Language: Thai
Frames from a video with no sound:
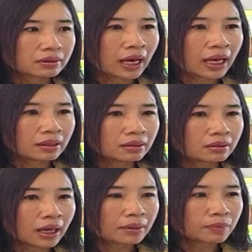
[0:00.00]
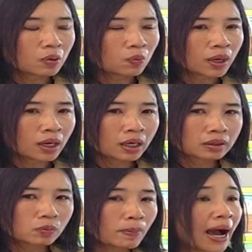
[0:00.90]
ท่านท่านบอกว่า
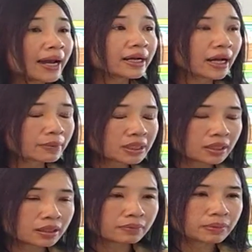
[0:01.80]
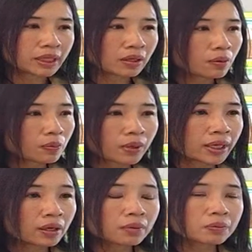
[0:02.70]
ทุกบ้านนะนะไม่ใช่ไม่ใช่ครอบครัว
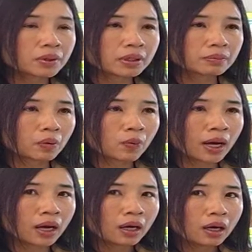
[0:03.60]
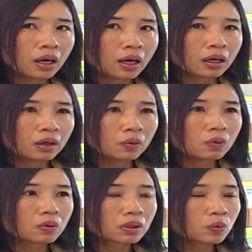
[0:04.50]
ใดครอบครัวหนึ่งบอกว่า
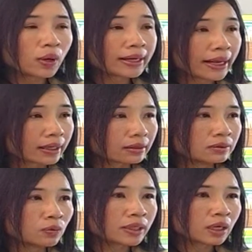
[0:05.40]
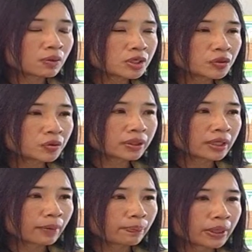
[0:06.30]
ลูกหรือว่าเด็กหรือว่าเยาวชน
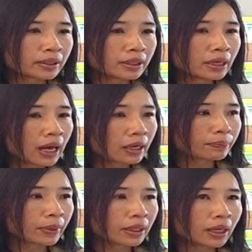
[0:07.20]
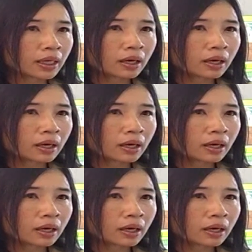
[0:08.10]
เนี่ยเป็นที่รักเป็นอ